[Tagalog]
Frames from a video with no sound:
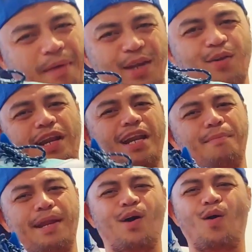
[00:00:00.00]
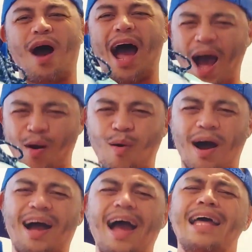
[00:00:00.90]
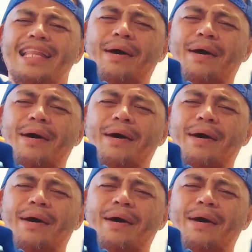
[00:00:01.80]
meron na naman akong hawak